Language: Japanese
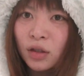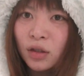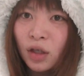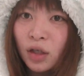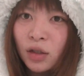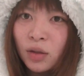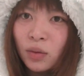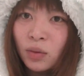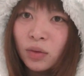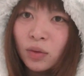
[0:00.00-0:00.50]

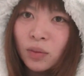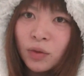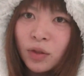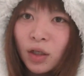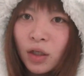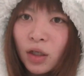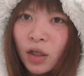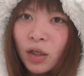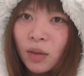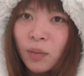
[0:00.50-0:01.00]
何事も
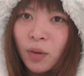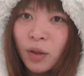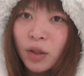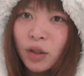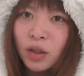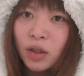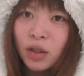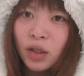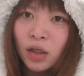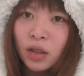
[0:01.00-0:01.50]
ければ
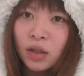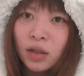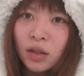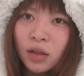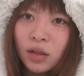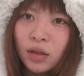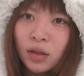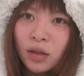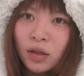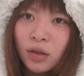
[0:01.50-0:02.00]
いいやっ
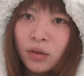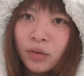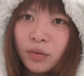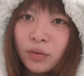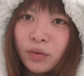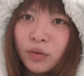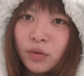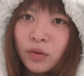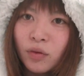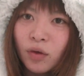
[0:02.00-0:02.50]
ていう
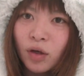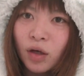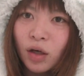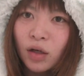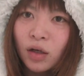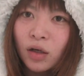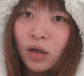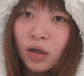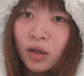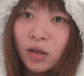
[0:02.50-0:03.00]
ふうには
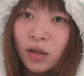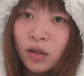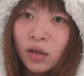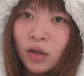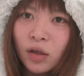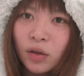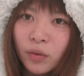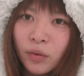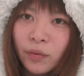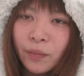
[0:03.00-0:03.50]
考えて
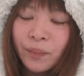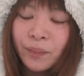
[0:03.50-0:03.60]
ないの